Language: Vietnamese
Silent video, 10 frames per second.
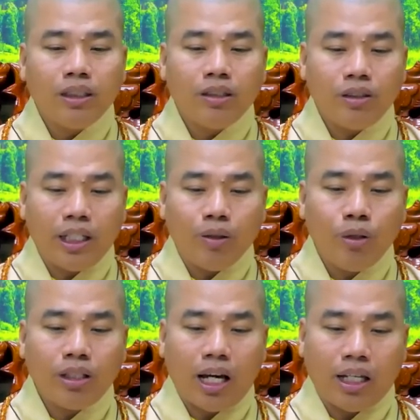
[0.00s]
mình nói chuyện
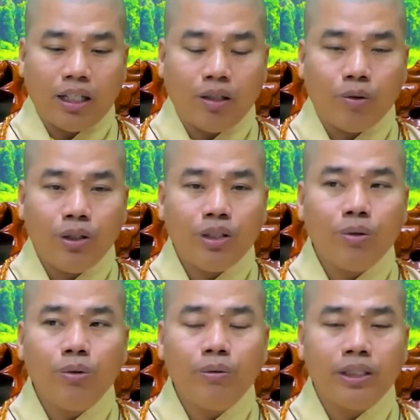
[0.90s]
với thầy quý
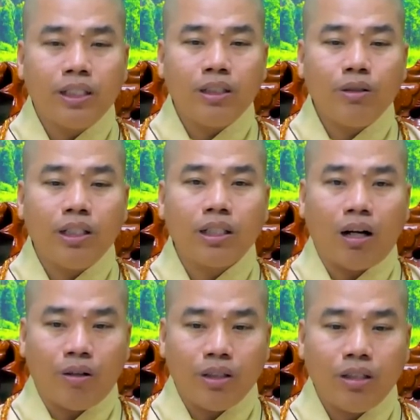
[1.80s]
chú mình xin số điện
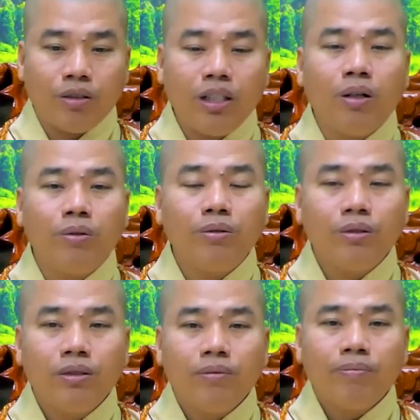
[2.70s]
thoại rồi ví dụ
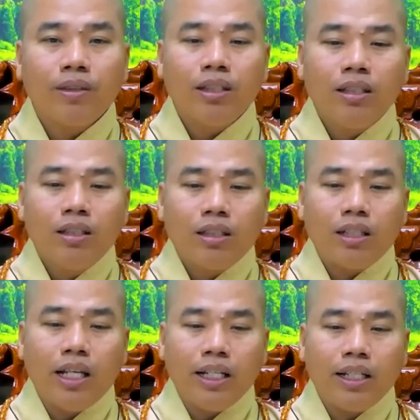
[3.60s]

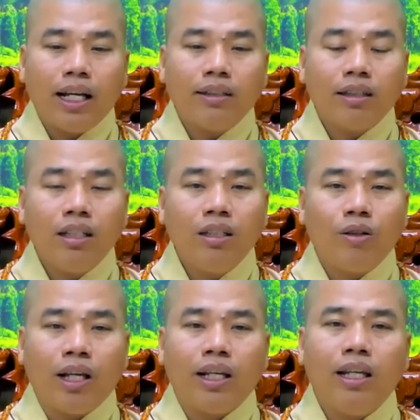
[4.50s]
điện nhắn tin
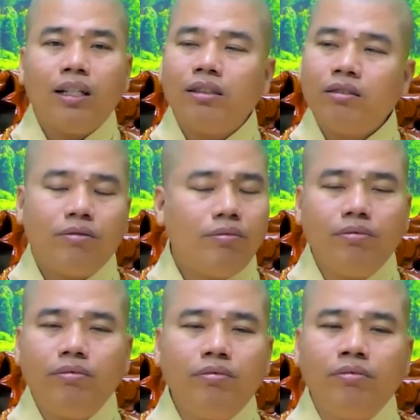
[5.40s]
rồi này kia
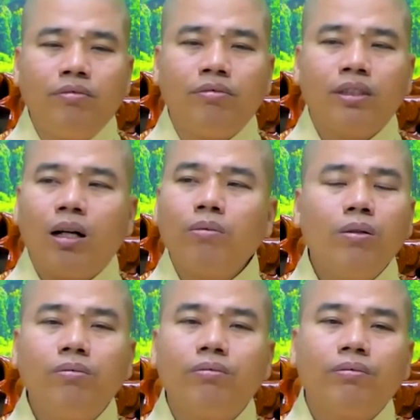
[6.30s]
không đúng